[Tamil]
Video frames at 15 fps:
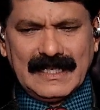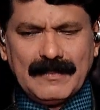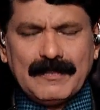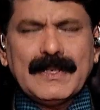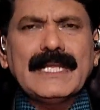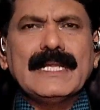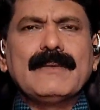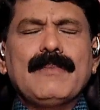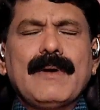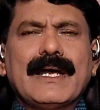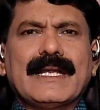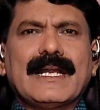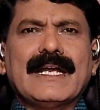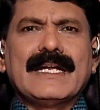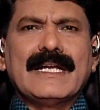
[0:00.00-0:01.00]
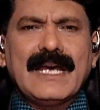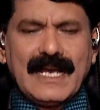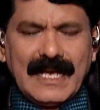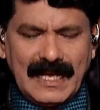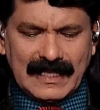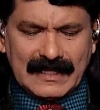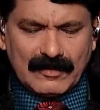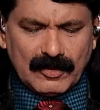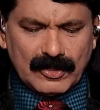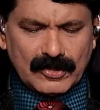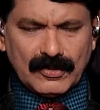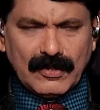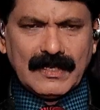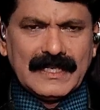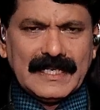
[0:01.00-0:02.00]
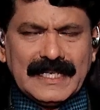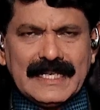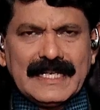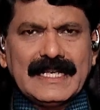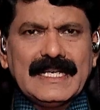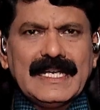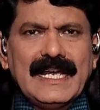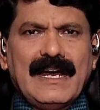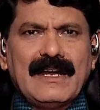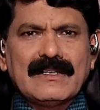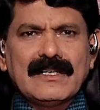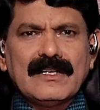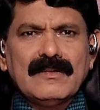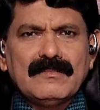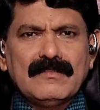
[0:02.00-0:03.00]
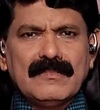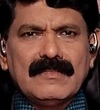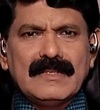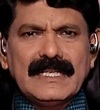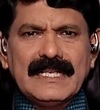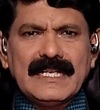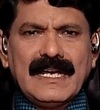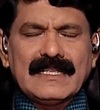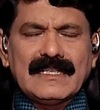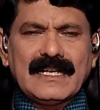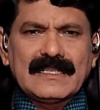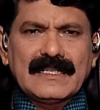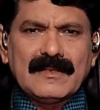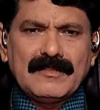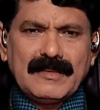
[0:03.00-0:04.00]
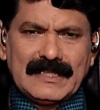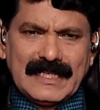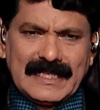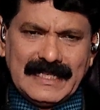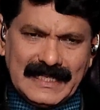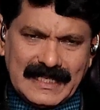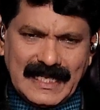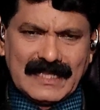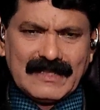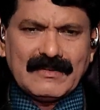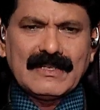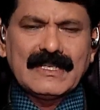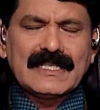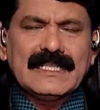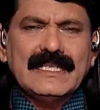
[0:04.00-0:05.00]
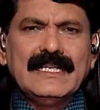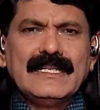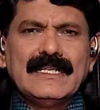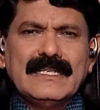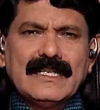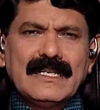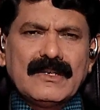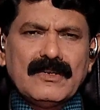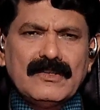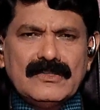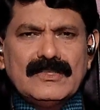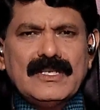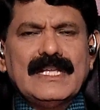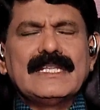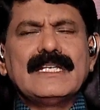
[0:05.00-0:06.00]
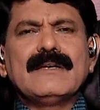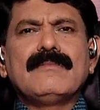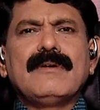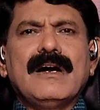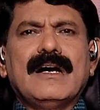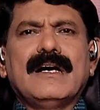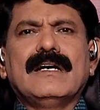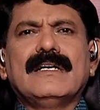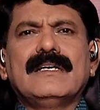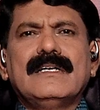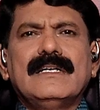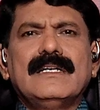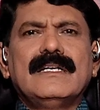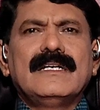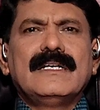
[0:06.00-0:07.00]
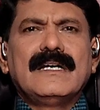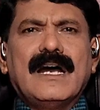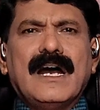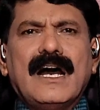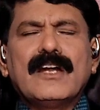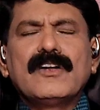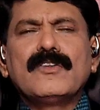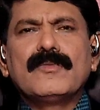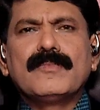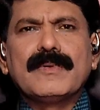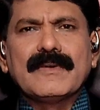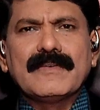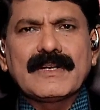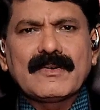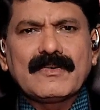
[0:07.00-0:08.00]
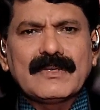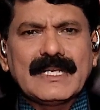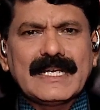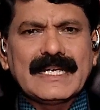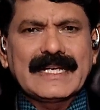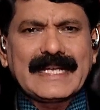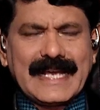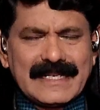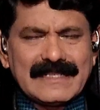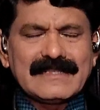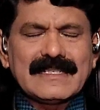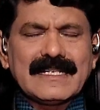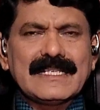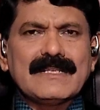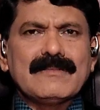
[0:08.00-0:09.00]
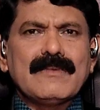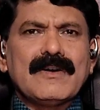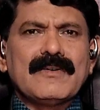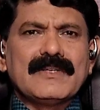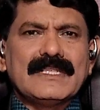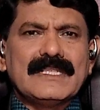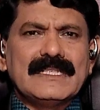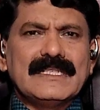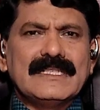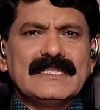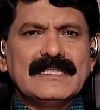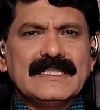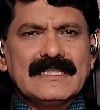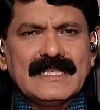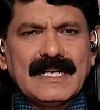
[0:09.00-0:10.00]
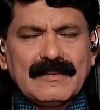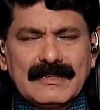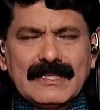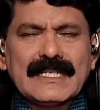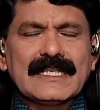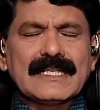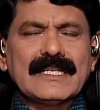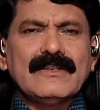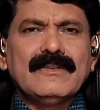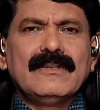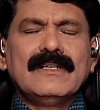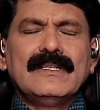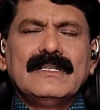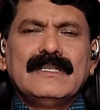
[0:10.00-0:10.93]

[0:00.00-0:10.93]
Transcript: எப்படி இதை பார்க்குறாங்கன்னா அந்த முன்தோலை நீக்கிய ஆண்களும் நீக்காத ஆண்களும் பார்த்தா நீக்காதவங்களுக்கு கொஞ்சம் அதிகமாக ஆணுறுப்பில் வரக்கூடிய கேன்சர் அதிகமாக வருது அப்படின்றதையும்